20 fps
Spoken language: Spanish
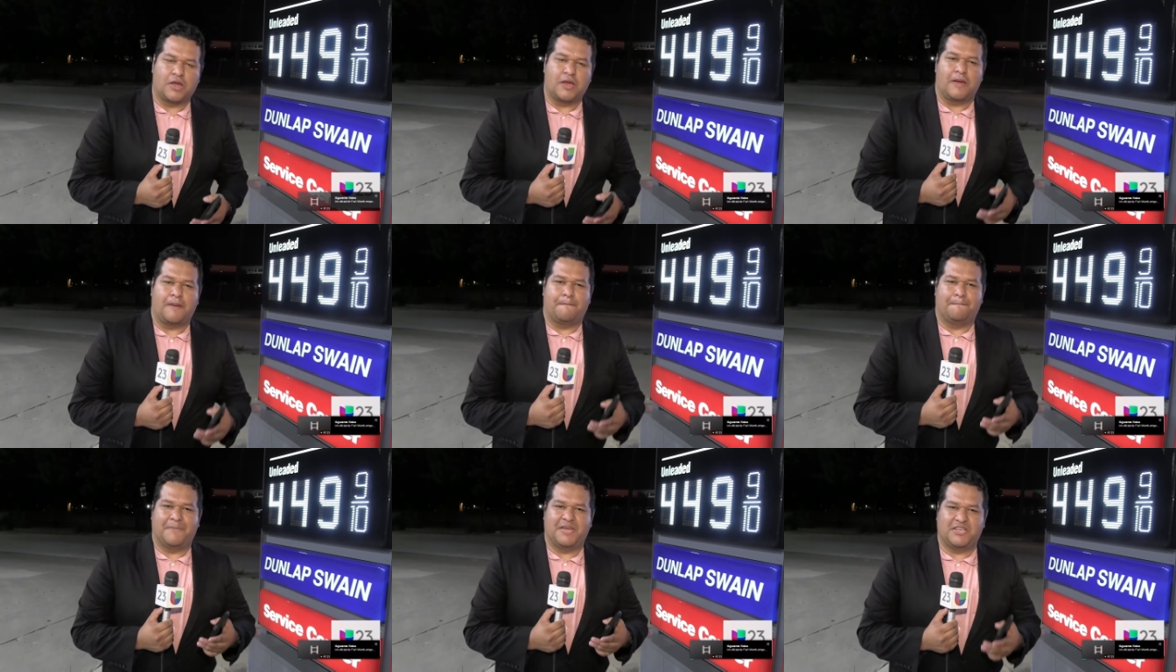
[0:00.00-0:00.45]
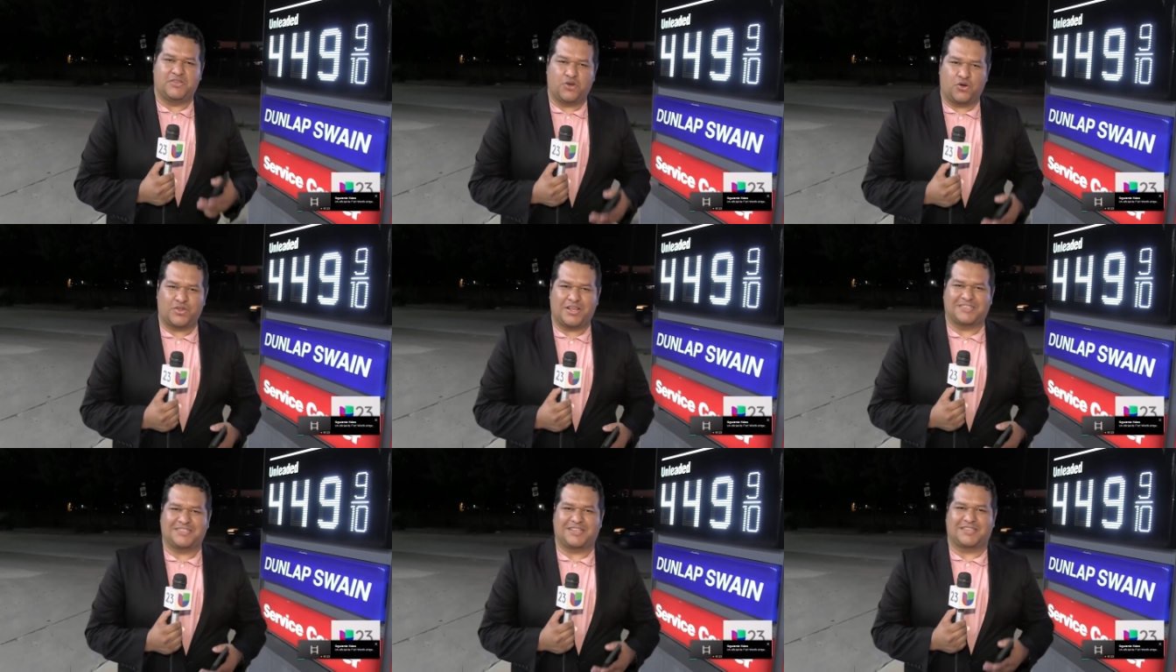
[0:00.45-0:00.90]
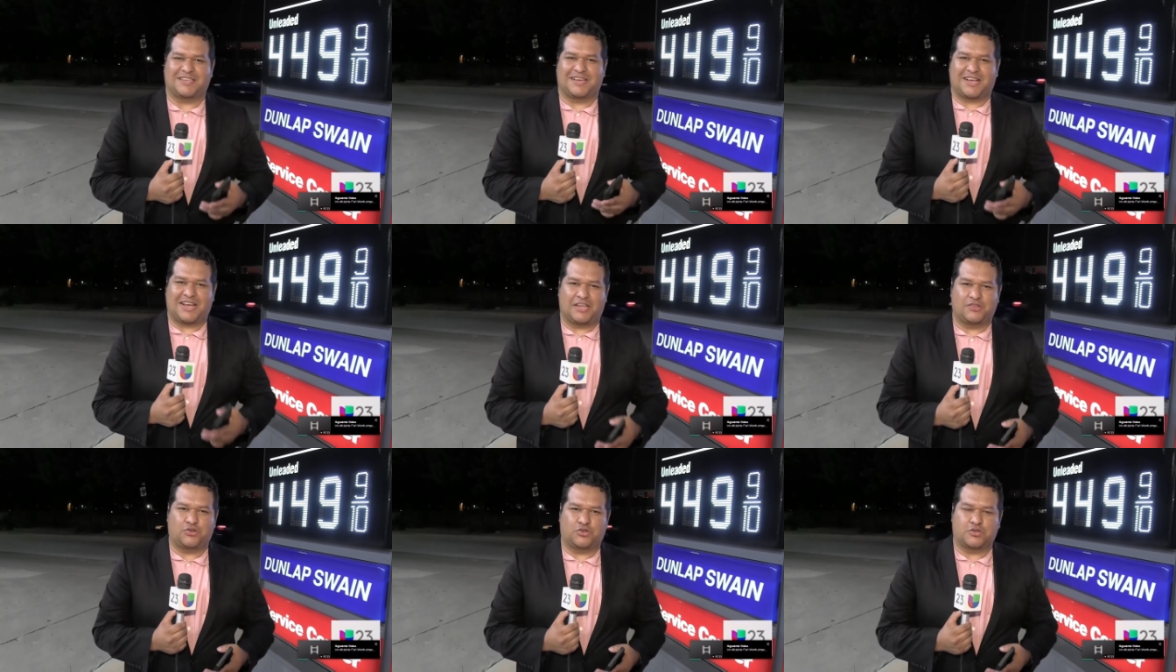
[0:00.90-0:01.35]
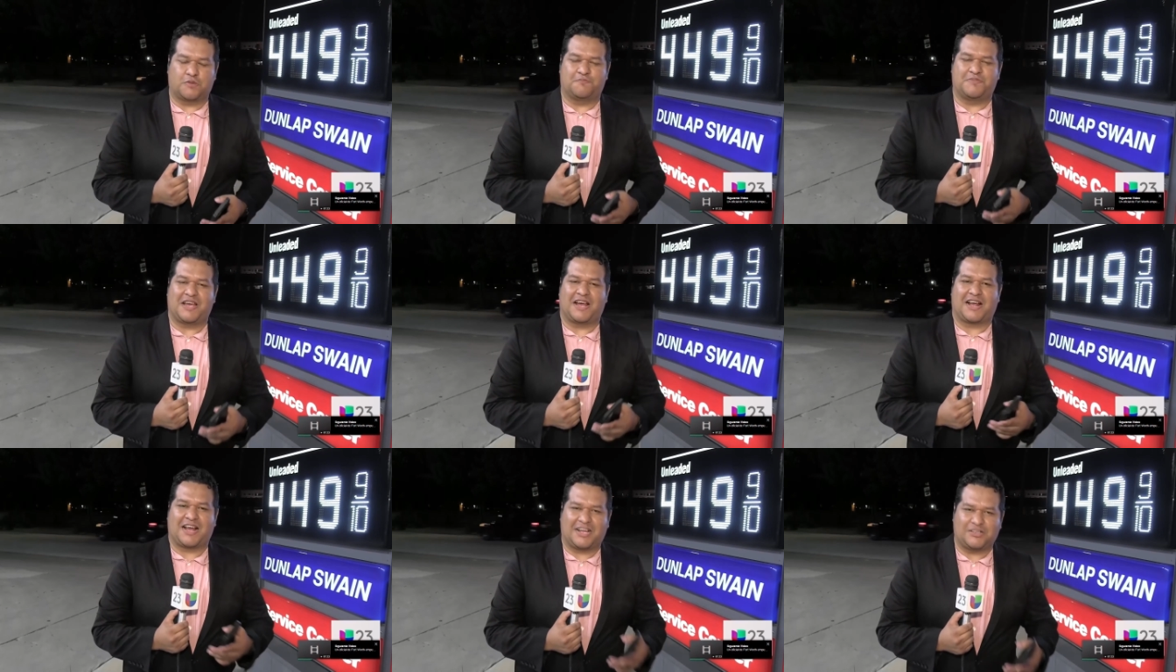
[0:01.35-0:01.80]
millones de tejanos
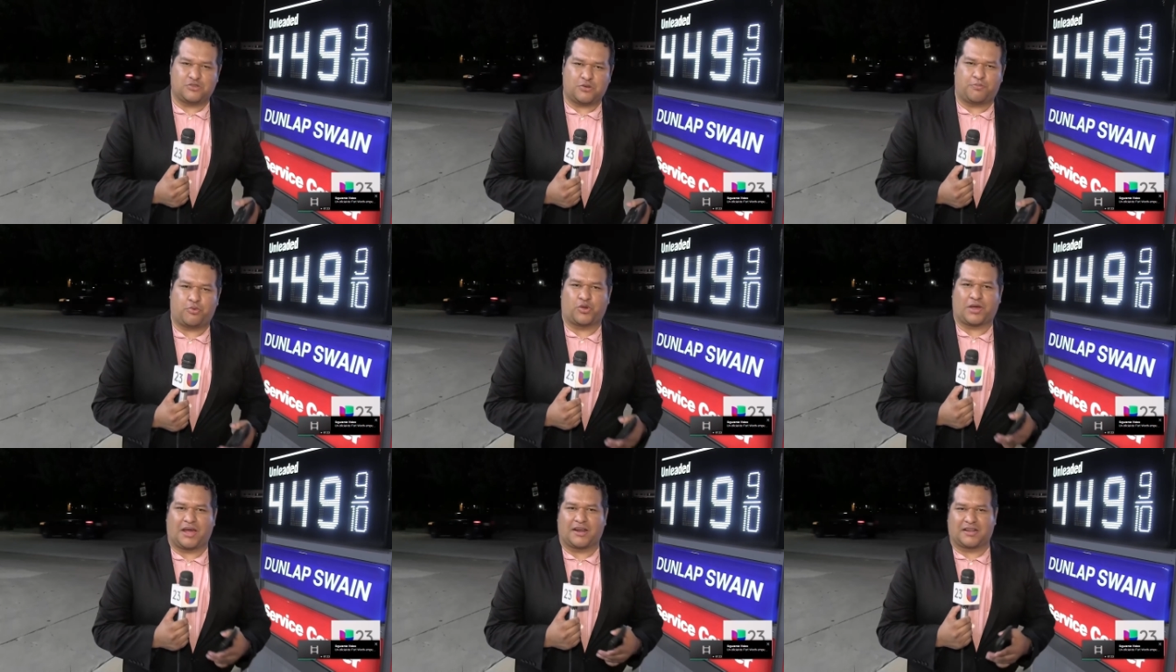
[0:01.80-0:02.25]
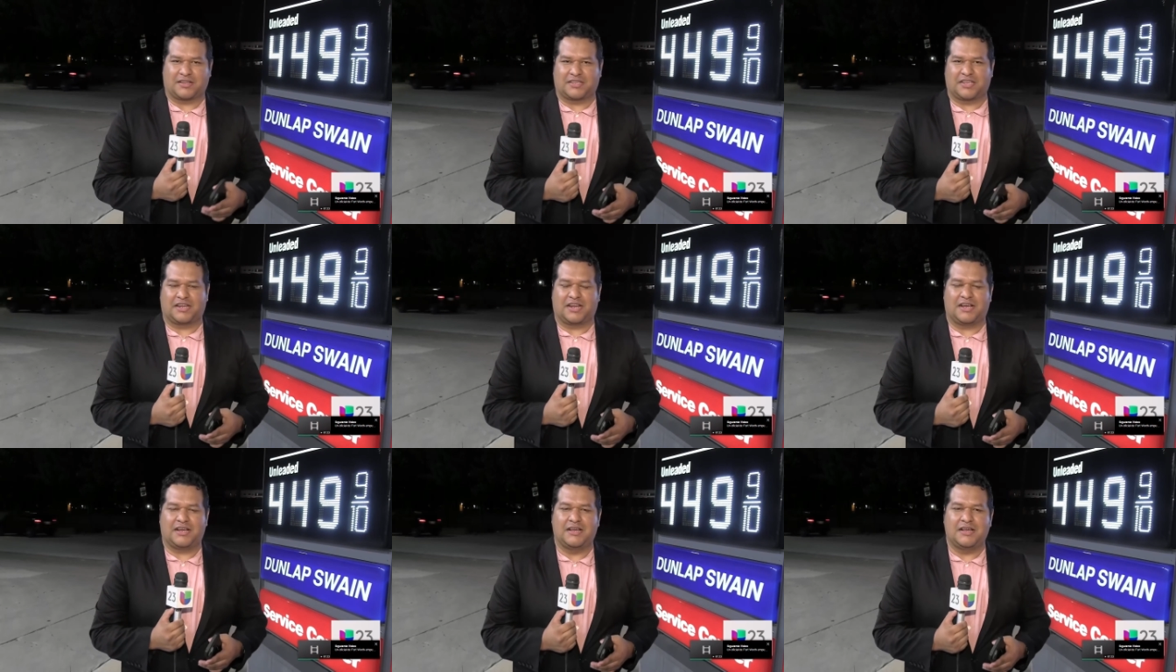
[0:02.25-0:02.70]
viajando por carretera